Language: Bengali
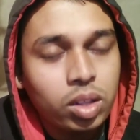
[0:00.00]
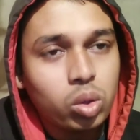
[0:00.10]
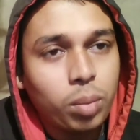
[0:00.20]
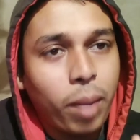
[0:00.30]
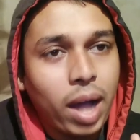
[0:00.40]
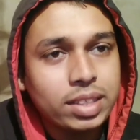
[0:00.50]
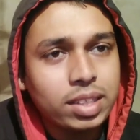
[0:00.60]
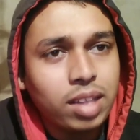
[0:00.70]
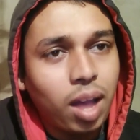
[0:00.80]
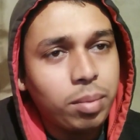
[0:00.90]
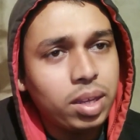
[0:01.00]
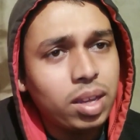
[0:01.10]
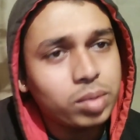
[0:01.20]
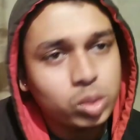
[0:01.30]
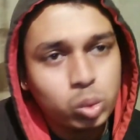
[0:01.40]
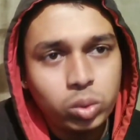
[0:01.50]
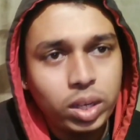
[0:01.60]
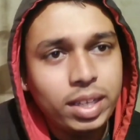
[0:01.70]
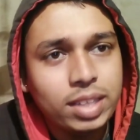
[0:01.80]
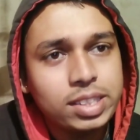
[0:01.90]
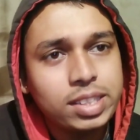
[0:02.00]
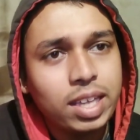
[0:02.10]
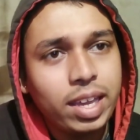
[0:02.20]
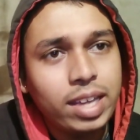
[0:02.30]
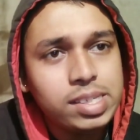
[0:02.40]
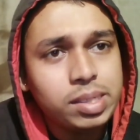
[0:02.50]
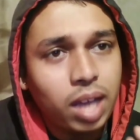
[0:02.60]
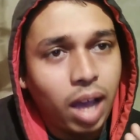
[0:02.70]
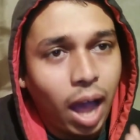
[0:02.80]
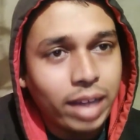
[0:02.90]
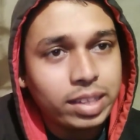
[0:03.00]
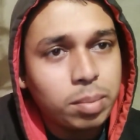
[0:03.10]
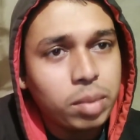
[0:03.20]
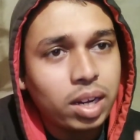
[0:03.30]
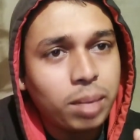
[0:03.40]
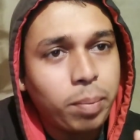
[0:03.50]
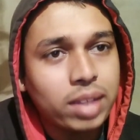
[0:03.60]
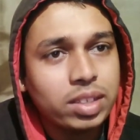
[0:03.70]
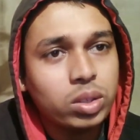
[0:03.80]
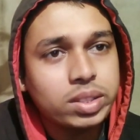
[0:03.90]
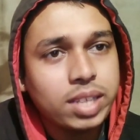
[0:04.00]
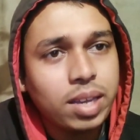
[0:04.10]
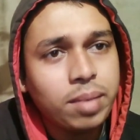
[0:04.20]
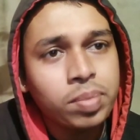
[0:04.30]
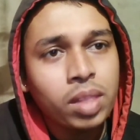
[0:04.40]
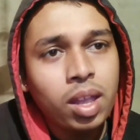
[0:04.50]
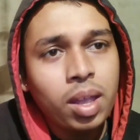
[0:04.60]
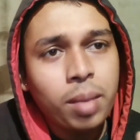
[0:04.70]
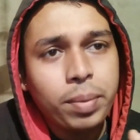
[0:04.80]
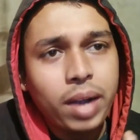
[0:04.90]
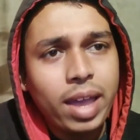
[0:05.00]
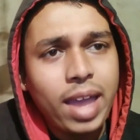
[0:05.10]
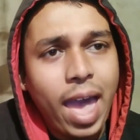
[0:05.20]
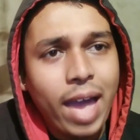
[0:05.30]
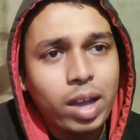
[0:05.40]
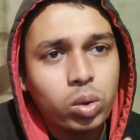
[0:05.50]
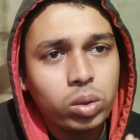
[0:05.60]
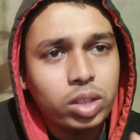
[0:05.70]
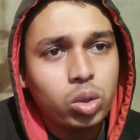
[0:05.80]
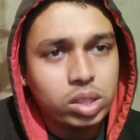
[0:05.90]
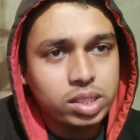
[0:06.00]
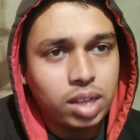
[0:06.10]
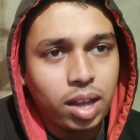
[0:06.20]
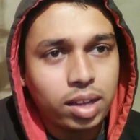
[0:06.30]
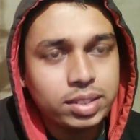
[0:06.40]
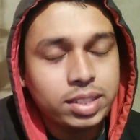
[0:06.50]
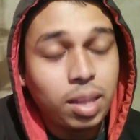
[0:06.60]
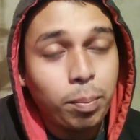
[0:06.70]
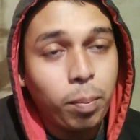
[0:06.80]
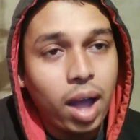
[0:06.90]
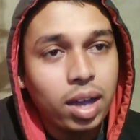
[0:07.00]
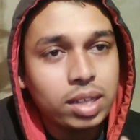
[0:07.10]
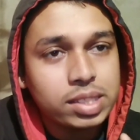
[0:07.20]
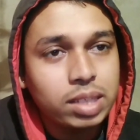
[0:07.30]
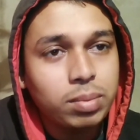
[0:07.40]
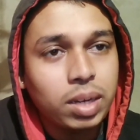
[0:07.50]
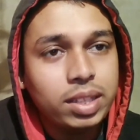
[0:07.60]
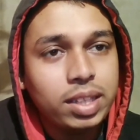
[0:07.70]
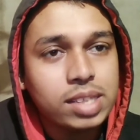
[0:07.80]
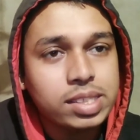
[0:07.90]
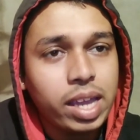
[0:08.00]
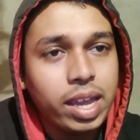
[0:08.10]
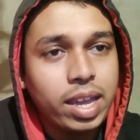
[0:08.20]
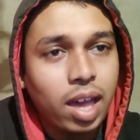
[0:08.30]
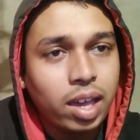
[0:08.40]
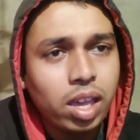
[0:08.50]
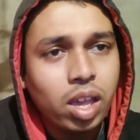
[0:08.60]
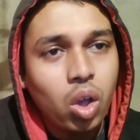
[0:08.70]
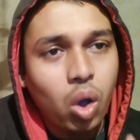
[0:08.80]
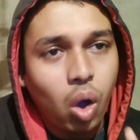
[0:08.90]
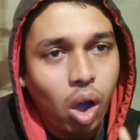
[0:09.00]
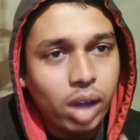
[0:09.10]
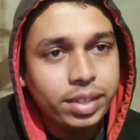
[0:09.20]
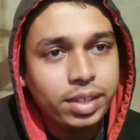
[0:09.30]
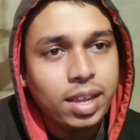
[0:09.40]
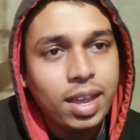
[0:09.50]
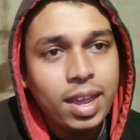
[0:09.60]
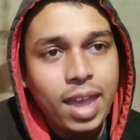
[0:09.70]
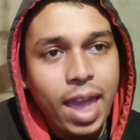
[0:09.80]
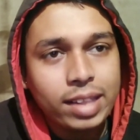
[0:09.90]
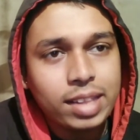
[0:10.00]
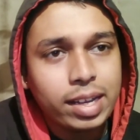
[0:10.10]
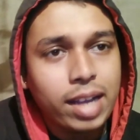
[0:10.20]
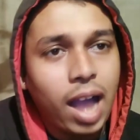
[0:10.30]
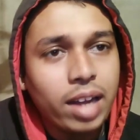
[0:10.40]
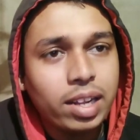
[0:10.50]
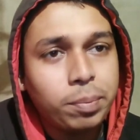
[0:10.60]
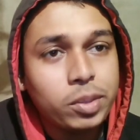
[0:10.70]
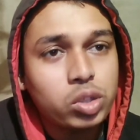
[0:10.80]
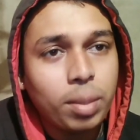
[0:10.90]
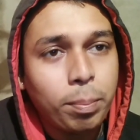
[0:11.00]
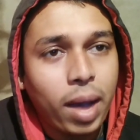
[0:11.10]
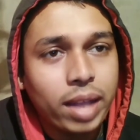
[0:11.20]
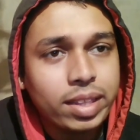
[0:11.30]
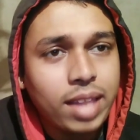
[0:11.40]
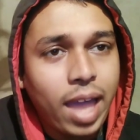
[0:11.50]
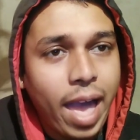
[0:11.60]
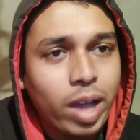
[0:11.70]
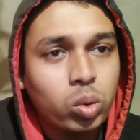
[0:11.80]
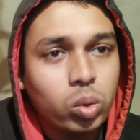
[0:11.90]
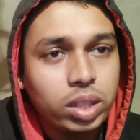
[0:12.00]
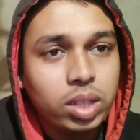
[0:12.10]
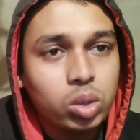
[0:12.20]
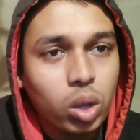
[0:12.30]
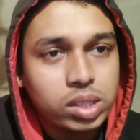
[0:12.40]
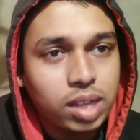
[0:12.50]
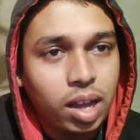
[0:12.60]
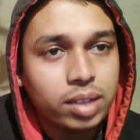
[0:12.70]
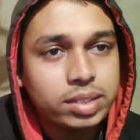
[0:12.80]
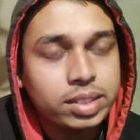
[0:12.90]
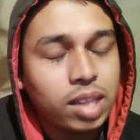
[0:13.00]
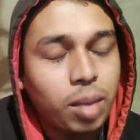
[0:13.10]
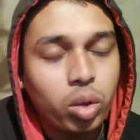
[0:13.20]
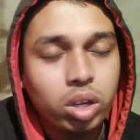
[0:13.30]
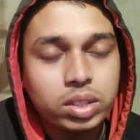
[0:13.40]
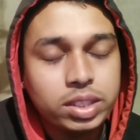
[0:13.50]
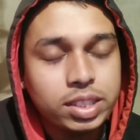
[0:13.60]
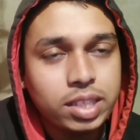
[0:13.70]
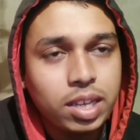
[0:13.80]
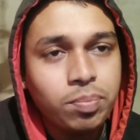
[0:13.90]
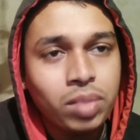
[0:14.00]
তো বাজেট আমি শুনে নিয়েছি যে এই আইটেম গানের বাজেট হচ্ছে প্রায় এক কোটি দশ লাখ যেটা বাংলা সিনেমার ইতিহাসে এর আগে হয়নি একটা গানের পিছনে বাজেট এক কোটি দশ লাখ যেটা মনে হচ্ছে যে